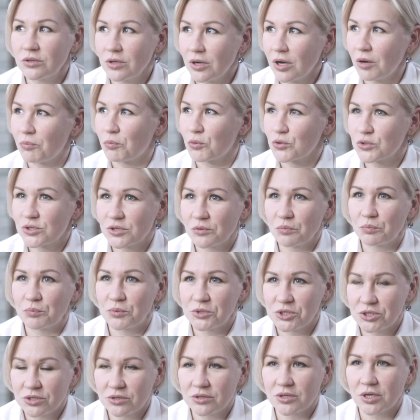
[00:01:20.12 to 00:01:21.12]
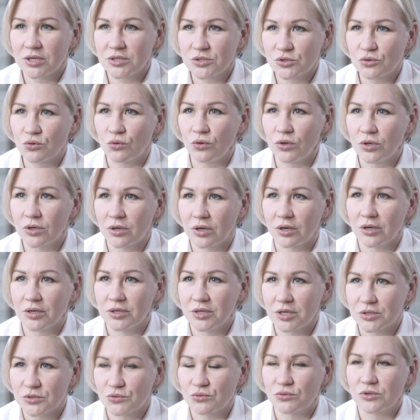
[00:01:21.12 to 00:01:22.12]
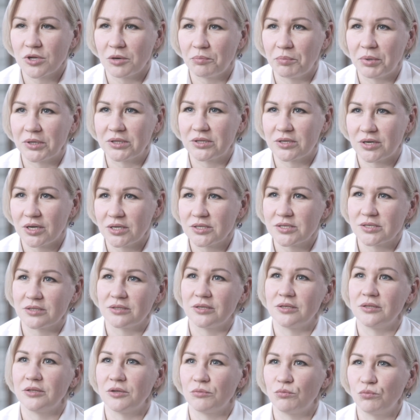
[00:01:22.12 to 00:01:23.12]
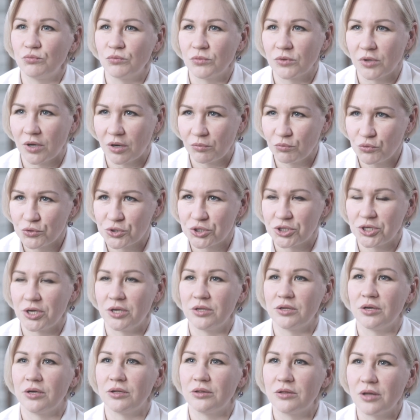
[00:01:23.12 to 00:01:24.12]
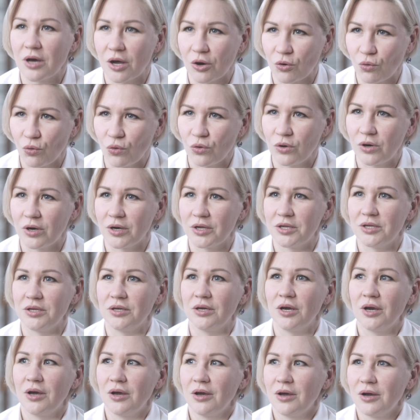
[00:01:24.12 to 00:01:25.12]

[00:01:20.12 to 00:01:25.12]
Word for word: да, просто посчитать, сколько я сюда потратила и на обучение, и дорога, и,